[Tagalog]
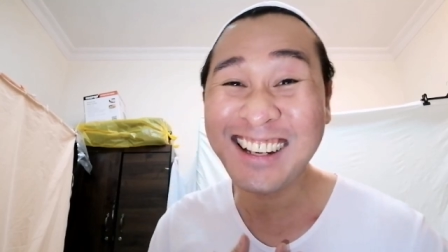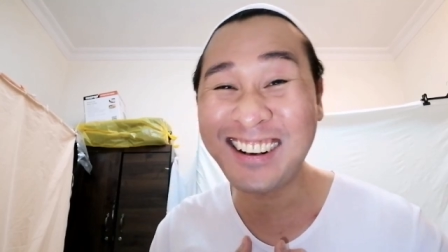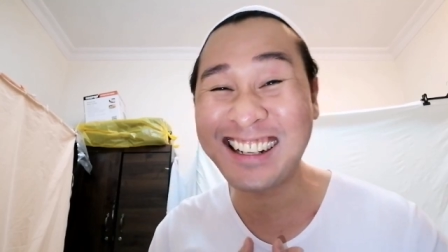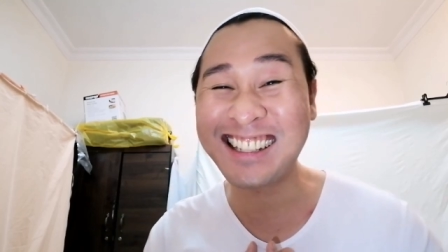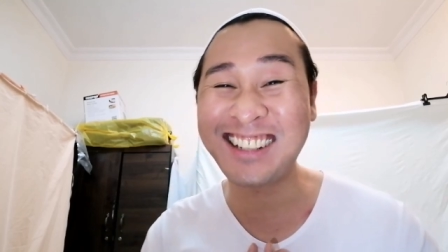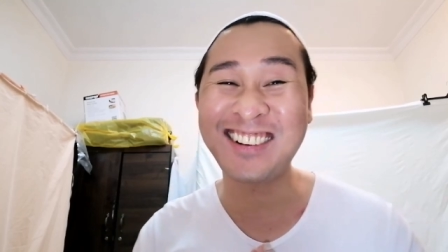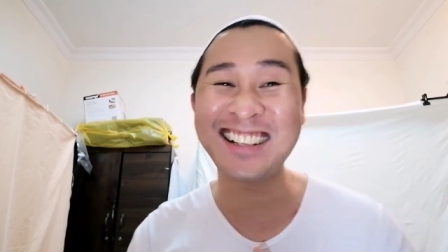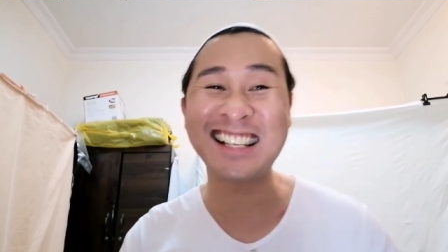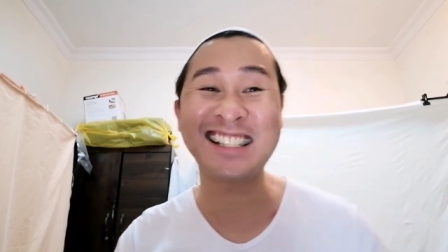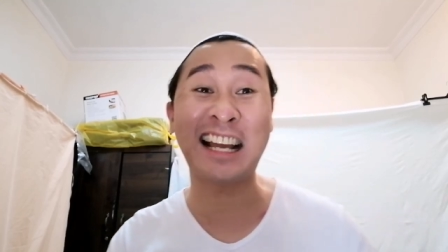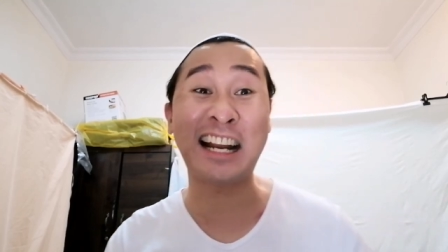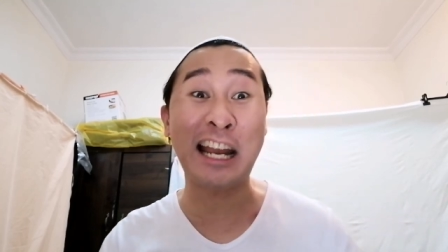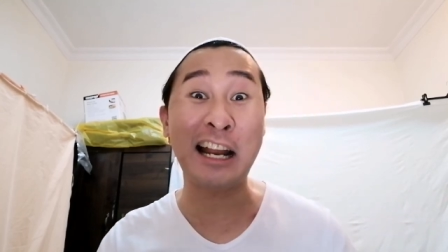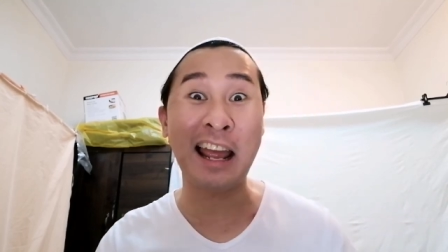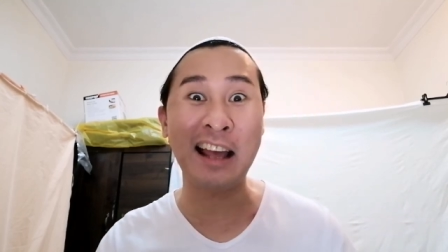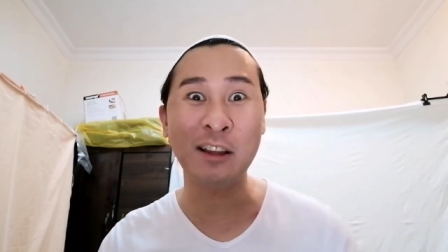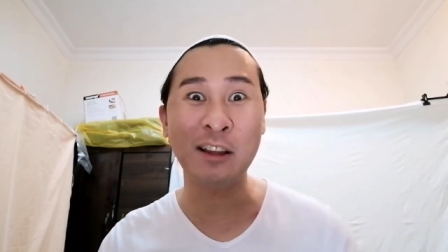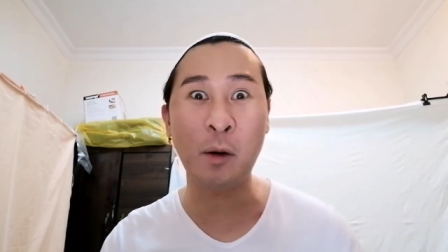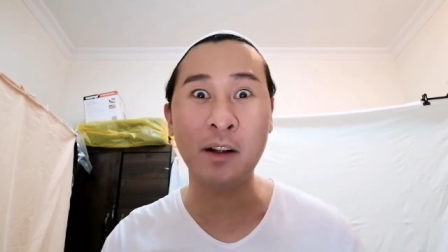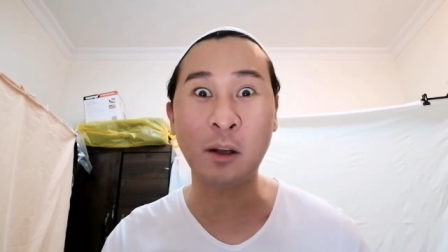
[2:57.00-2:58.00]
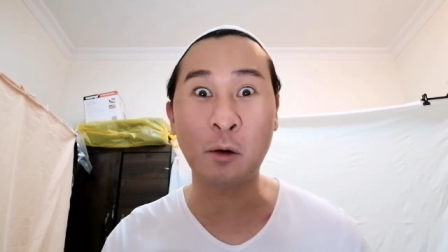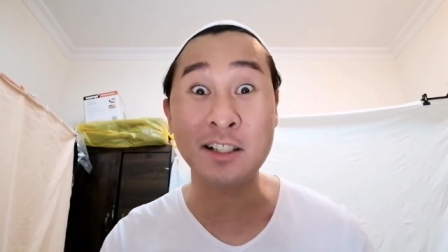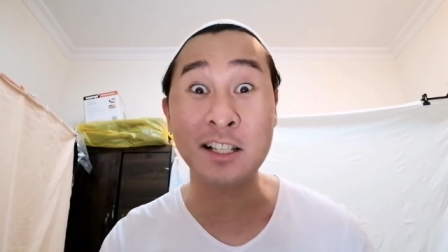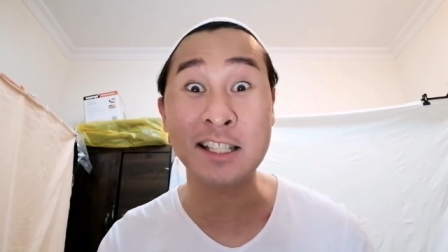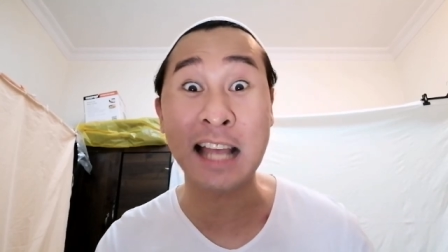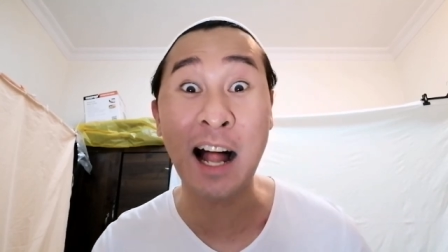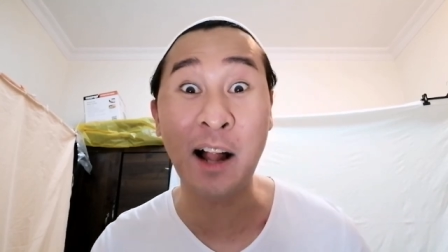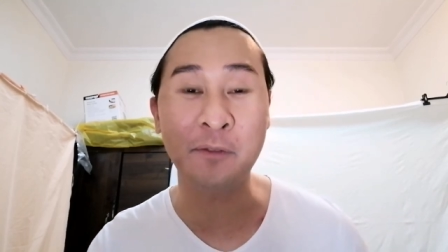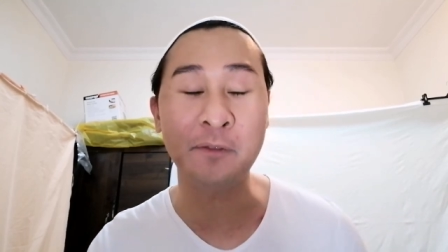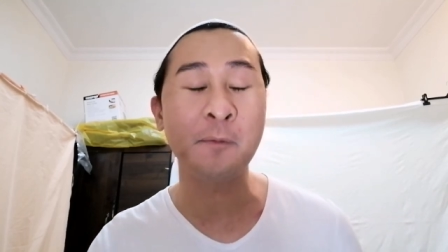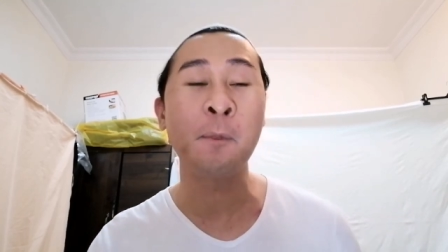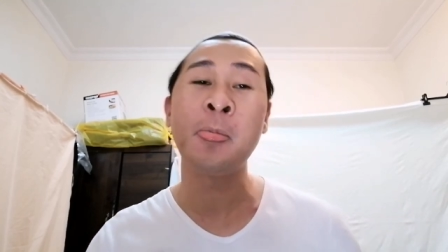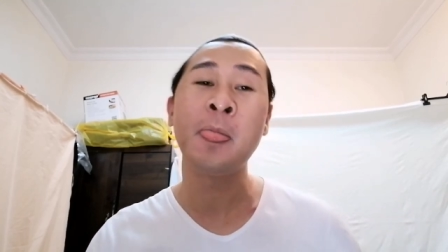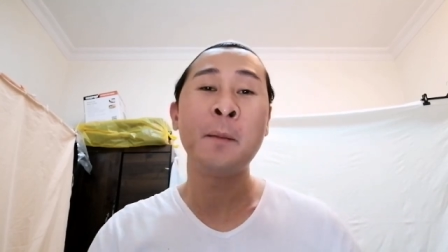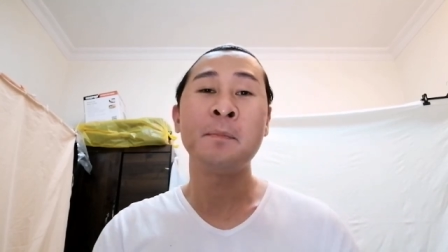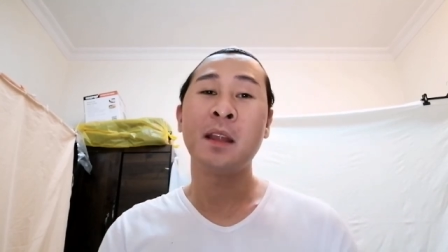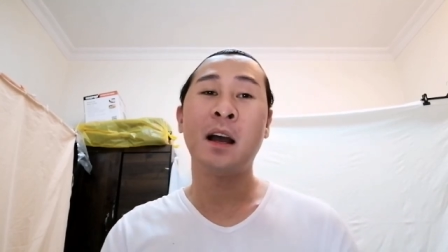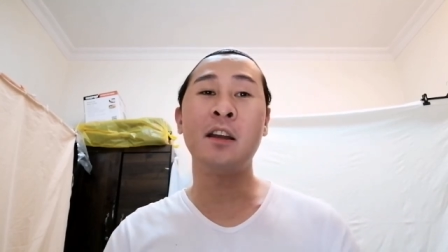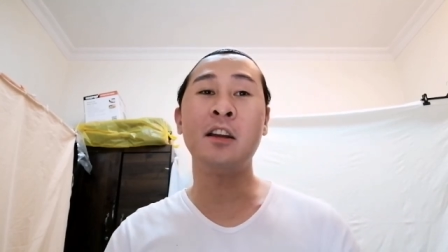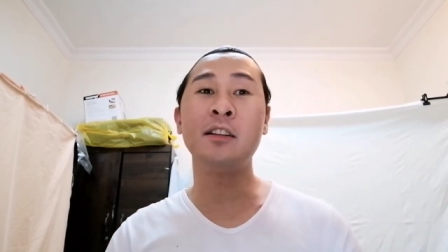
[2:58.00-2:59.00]
Tawang-tawa sa sarili, tawang-tawa sa self.
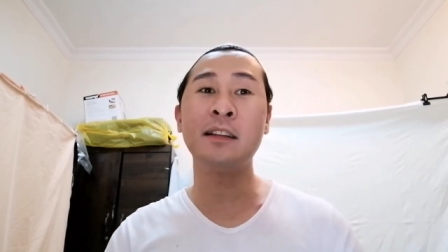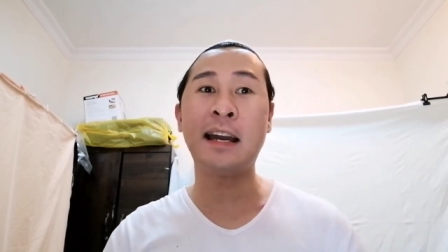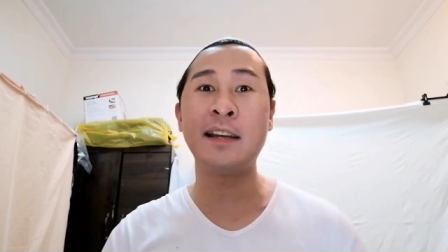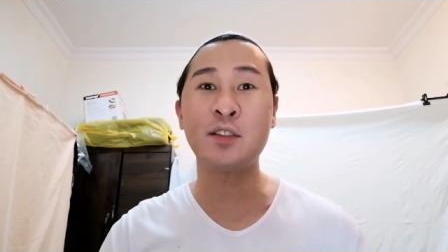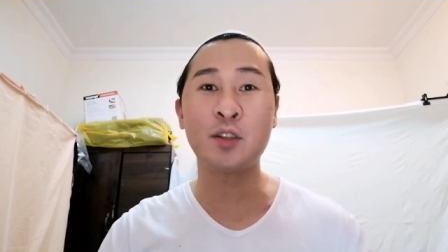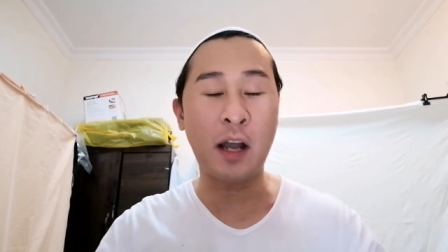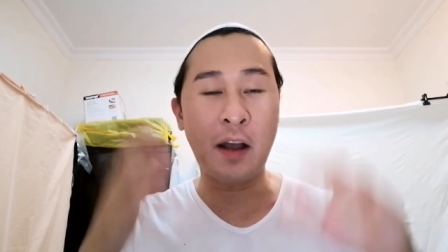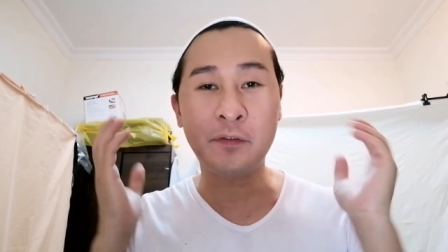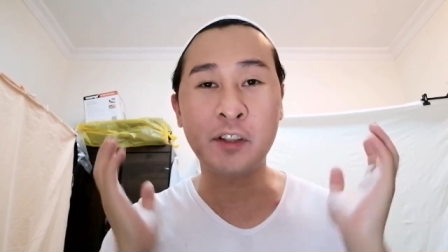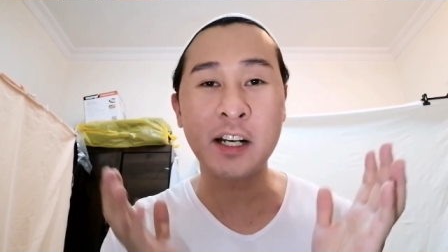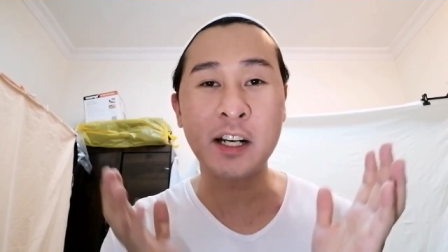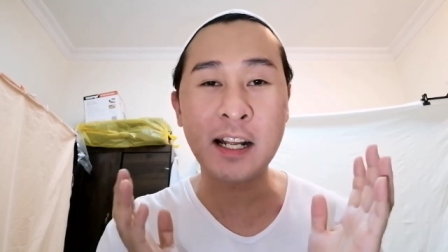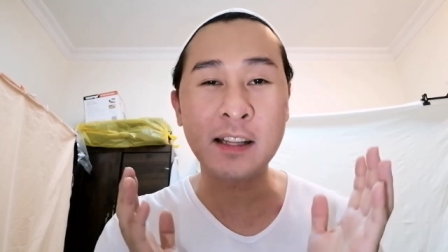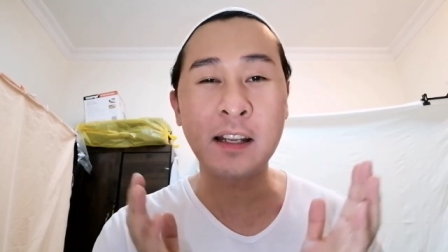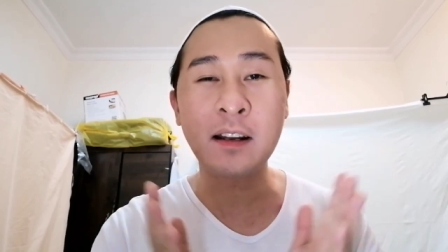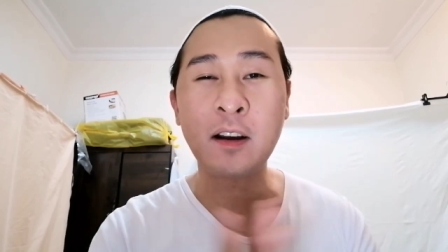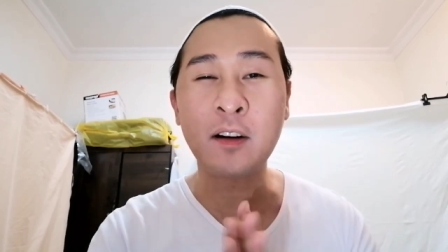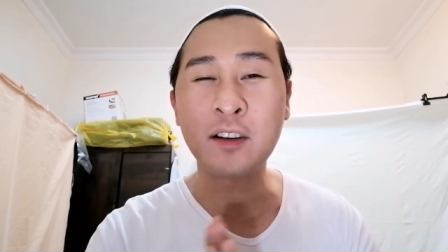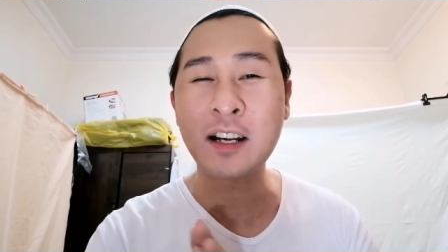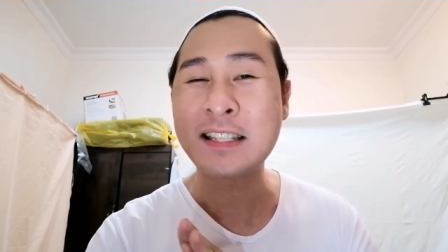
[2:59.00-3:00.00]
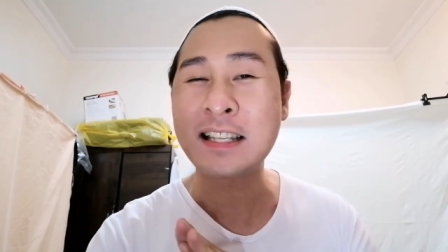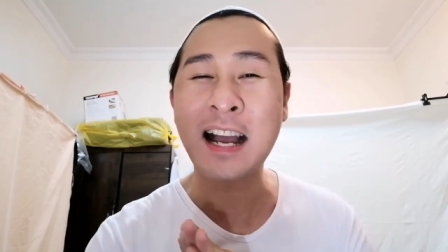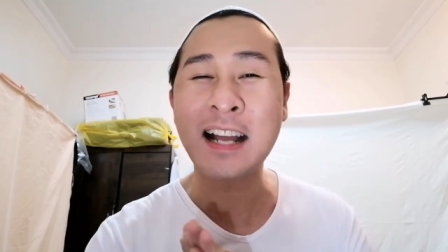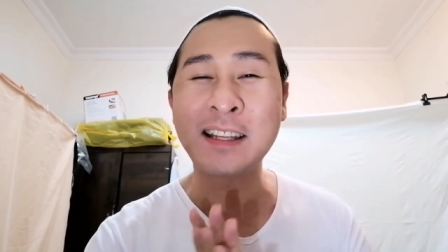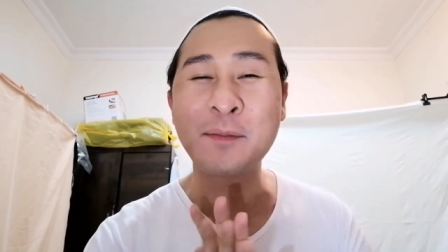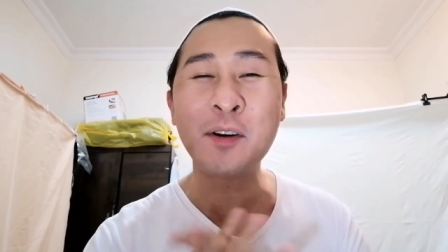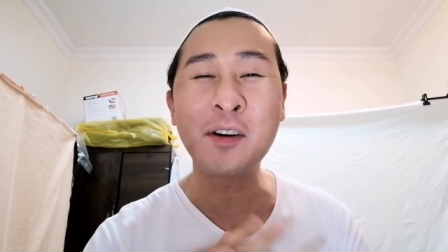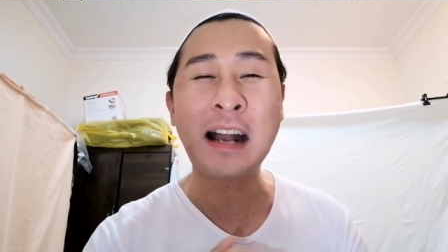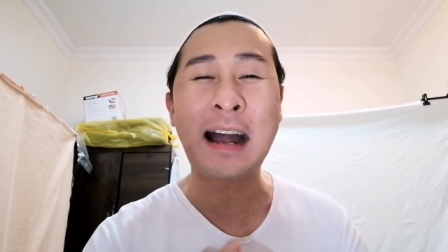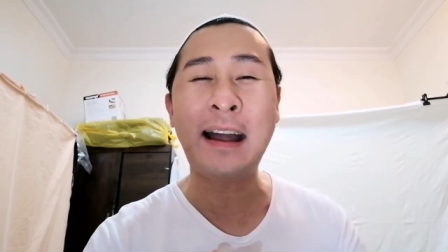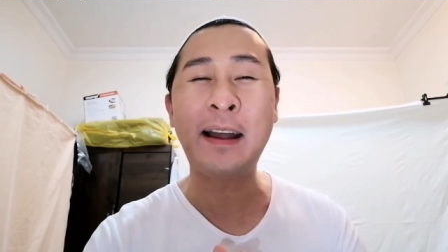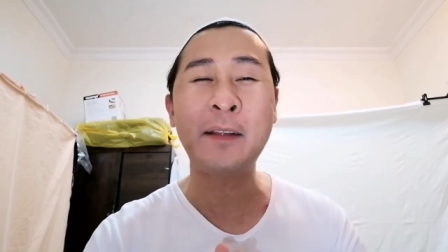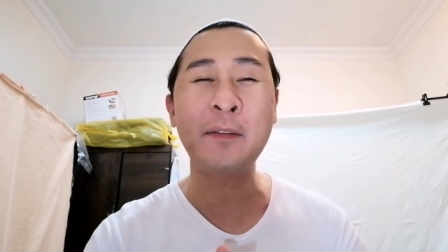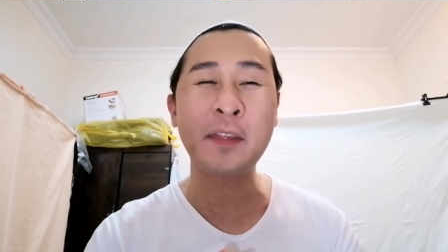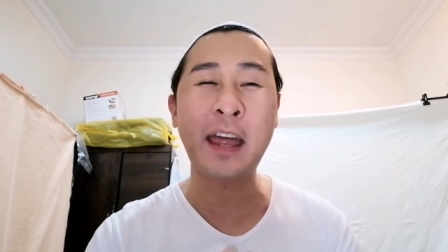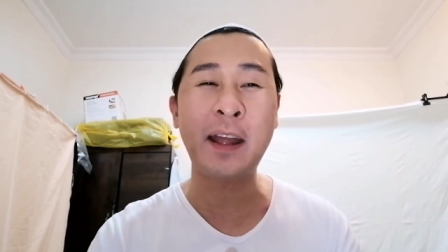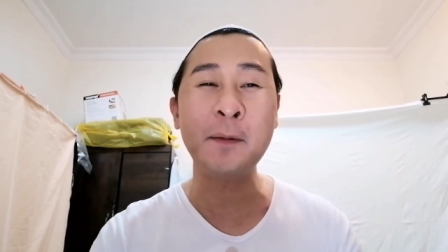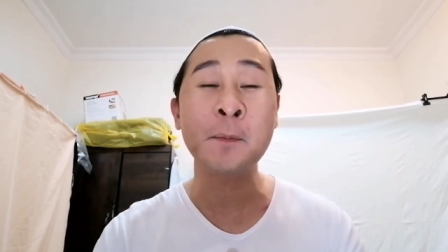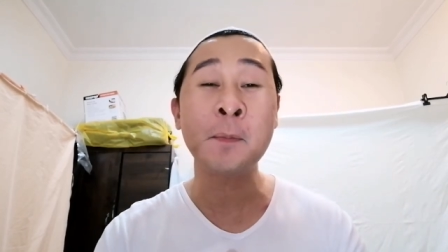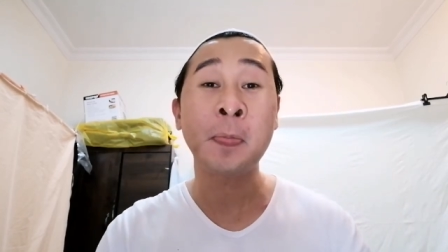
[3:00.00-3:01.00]
Ayan guys, so after natin nahugas ng ating mukha
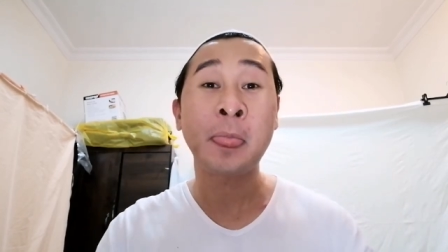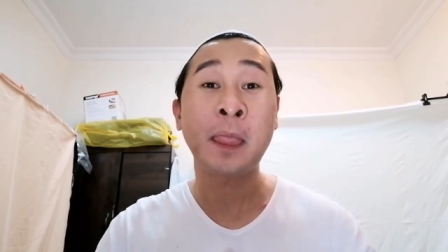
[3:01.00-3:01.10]
and then